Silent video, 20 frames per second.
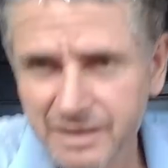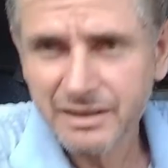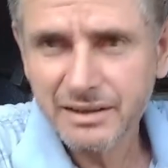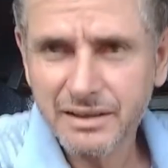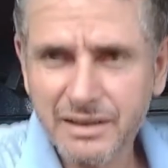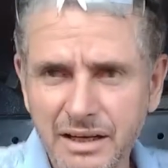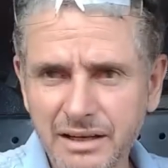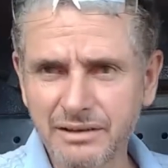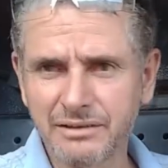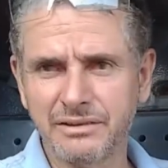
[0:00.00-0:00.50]

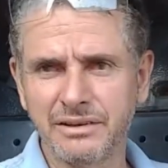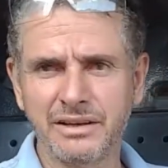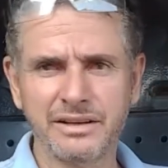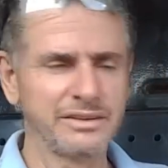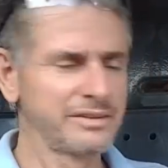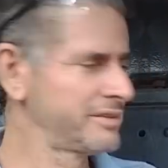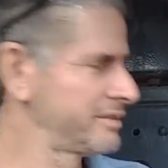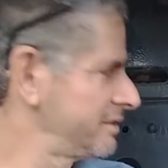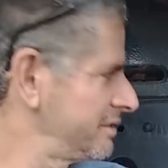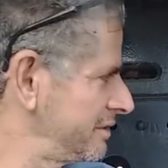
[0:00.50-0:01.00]
Então,
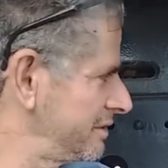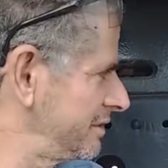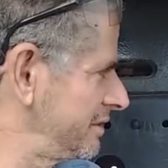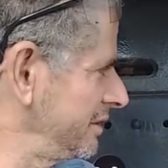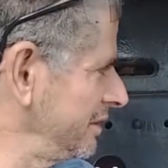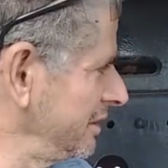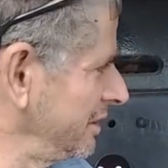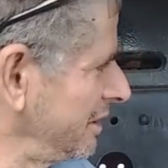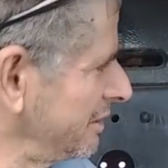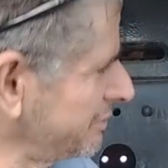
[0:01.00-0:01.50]

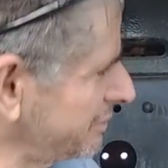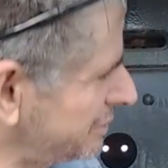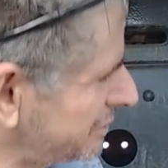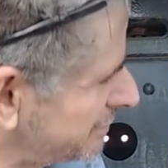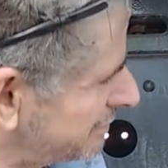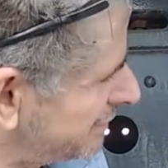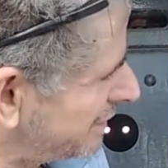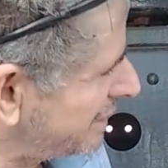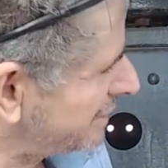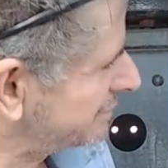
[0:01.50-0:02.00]
se não
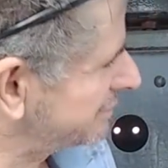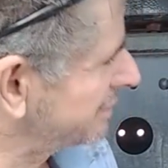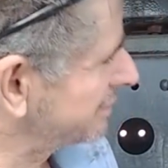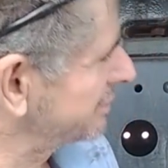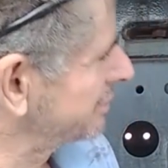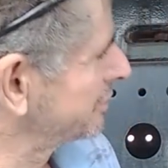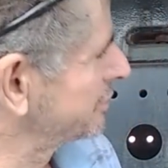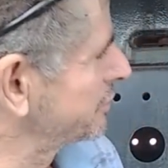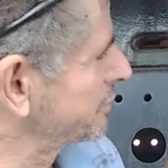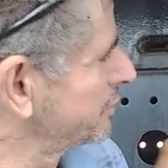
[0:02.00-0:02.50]
tivesse
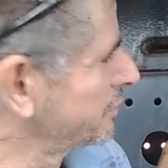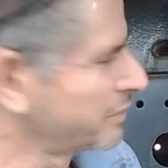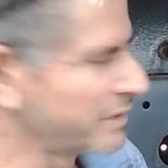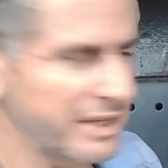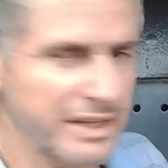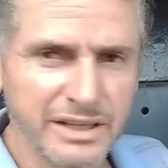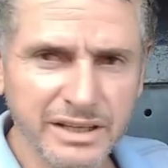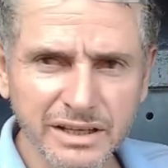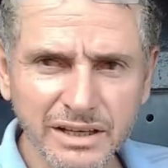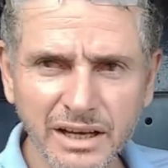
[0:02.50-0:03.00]
esses
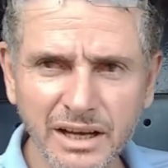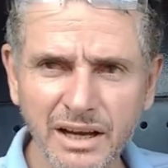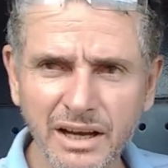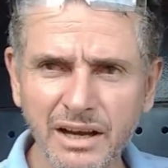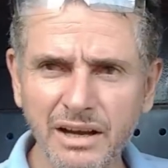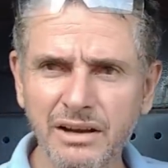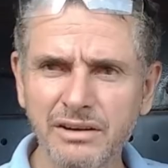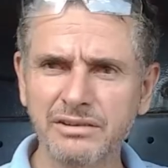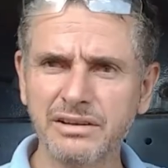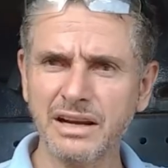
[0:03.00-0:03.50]
furos aí,
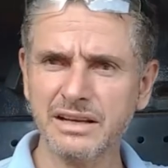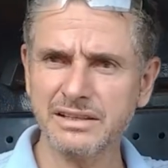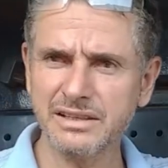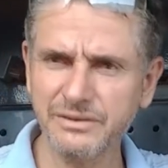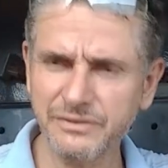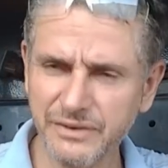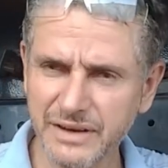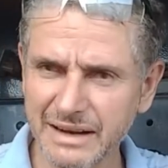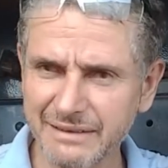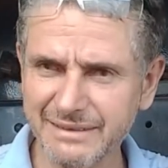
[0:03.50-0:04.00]
o
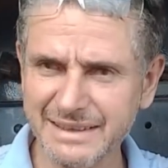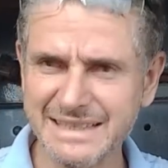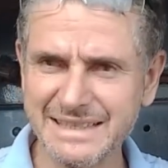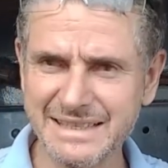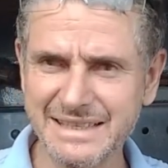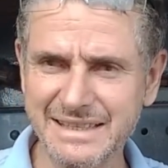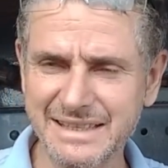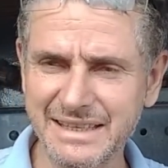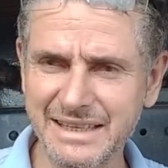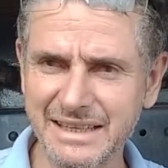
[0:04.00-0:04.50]
chassi ficava
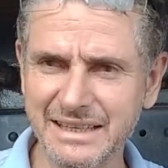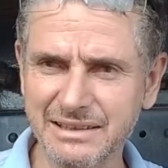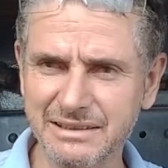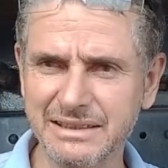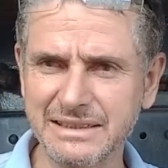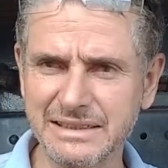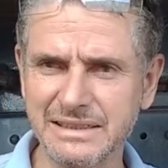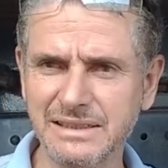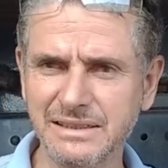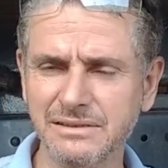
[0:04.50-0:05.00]

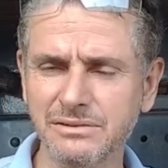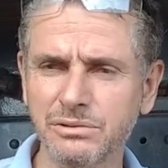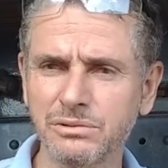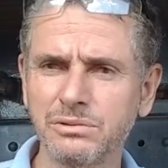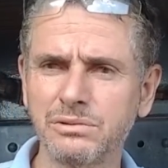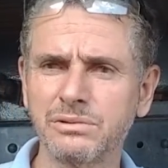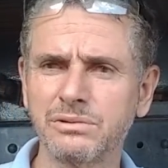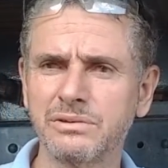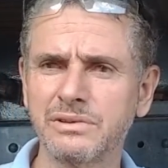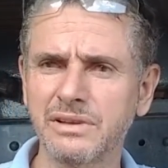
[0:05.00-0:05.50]
seco, assim,
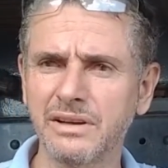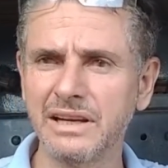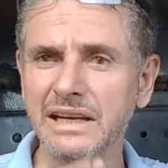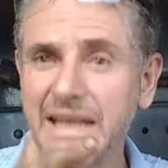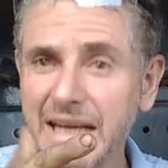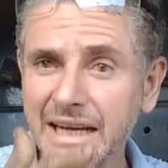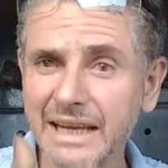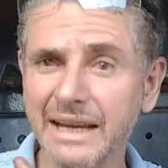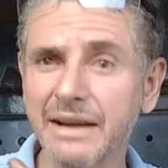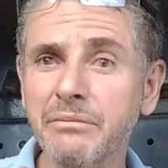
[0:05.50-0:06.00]
duro, então
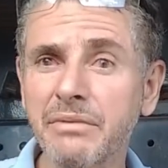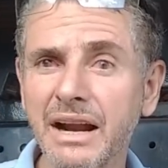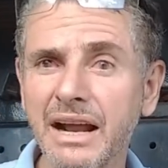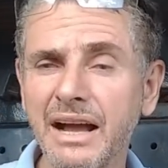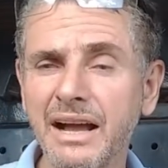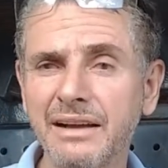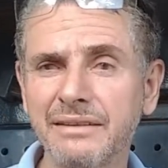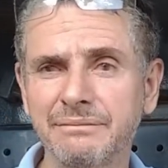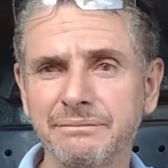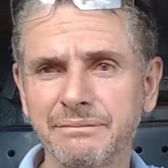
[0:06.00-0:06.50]
ele ia
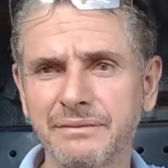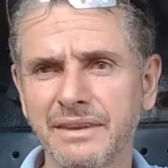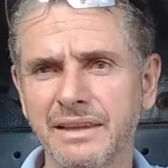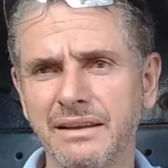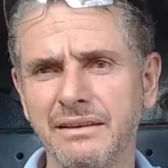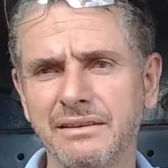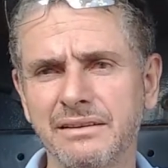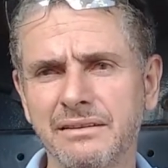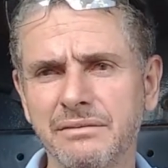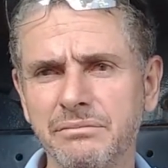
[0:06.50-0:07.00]
quebrar.
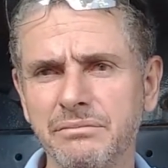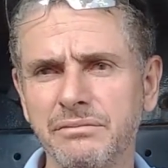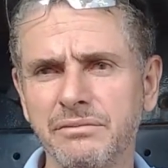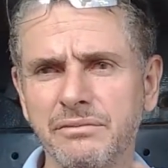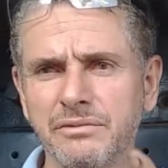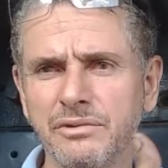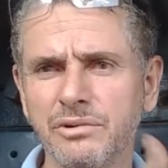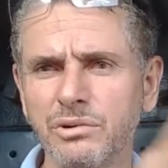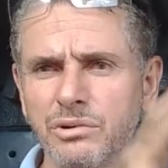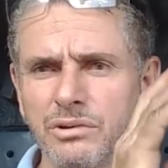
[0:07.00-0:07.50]

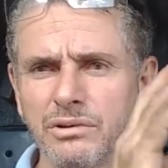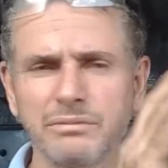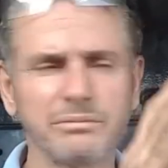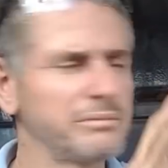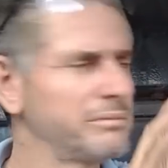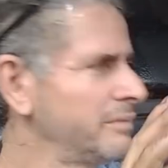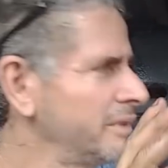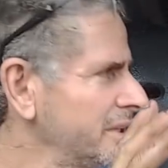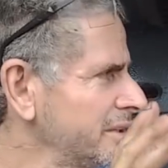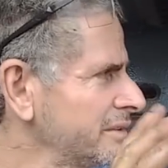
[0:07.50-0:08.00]

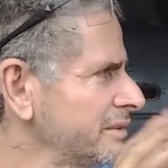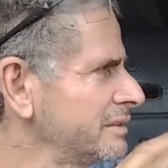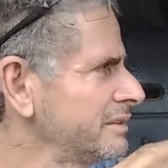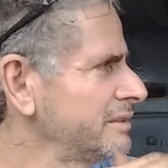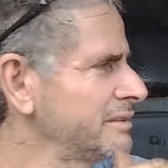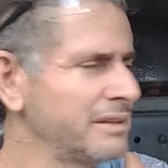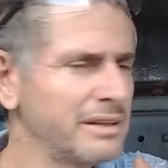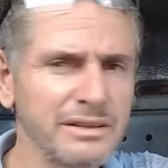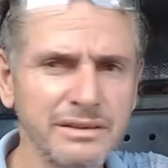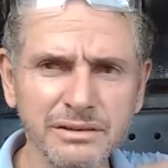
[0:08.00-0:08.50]
Mesmo que
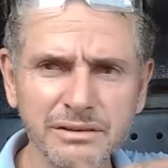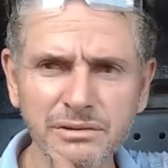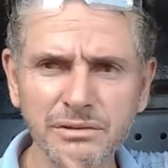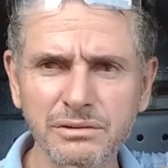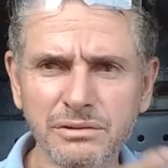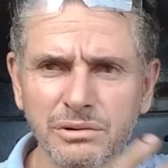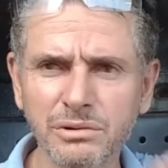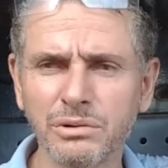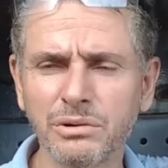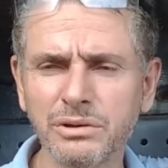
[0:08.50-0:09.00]
seja
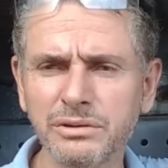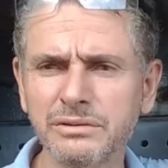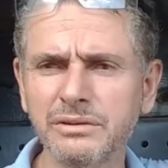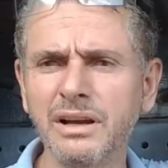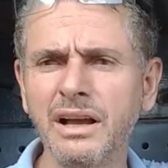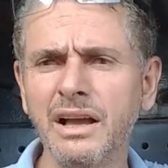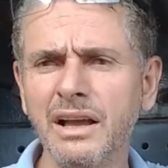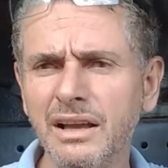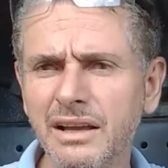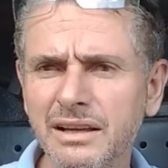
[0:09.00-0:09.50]

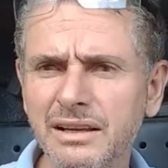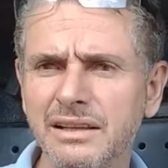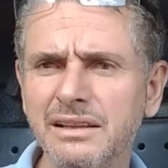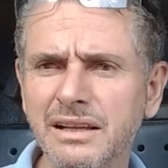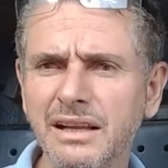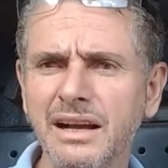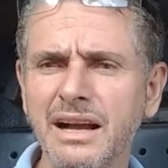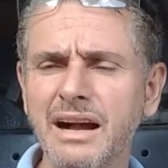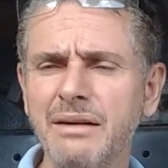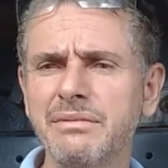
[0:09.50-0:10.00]
grosso,
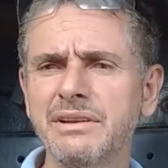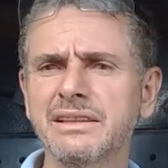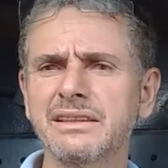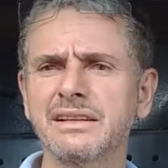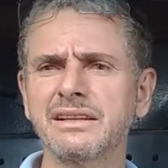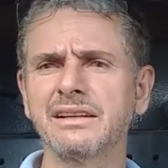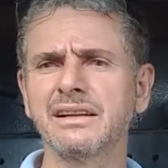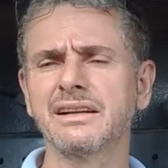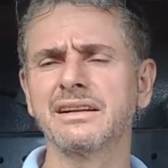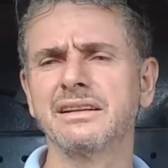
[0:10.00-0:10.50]
ele acaba
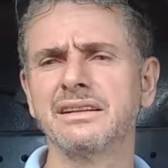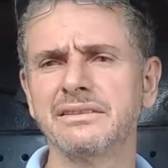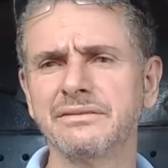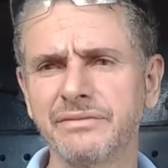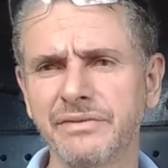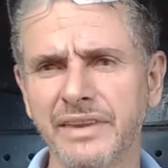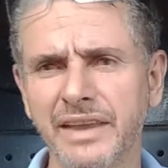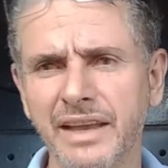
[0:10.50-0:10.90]
trincando.